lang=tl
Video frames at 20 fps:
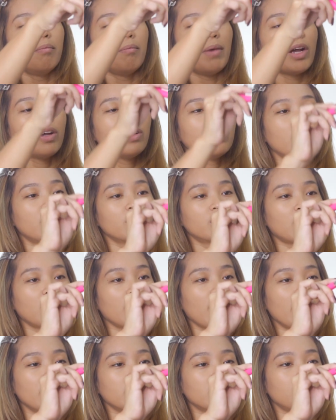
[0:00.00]
Meron lang siya
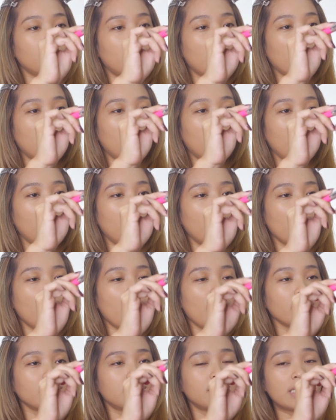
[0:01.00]
guys mga
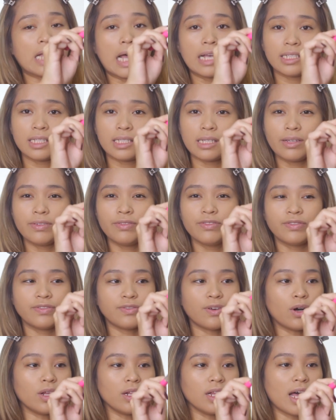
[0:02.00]
excessive
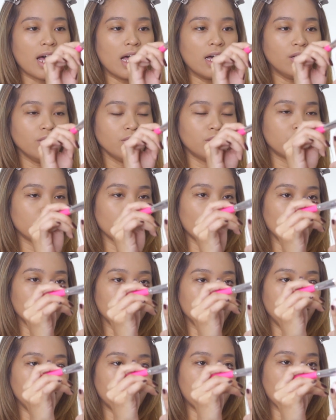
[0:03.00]
fallout.
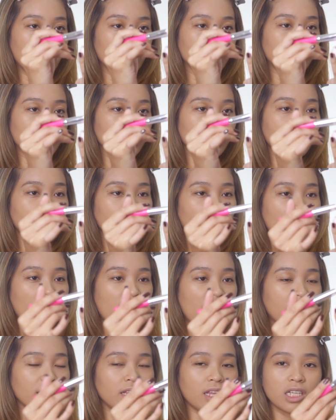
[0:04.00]
So be careful of
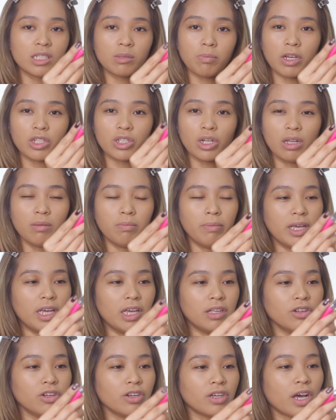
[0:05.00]
that, especially
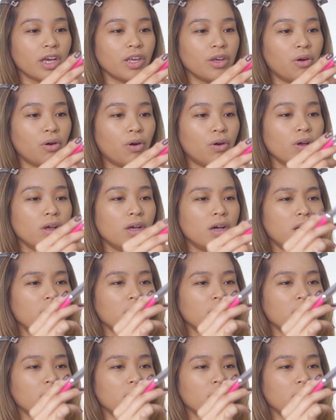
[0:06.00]
beginner kayo.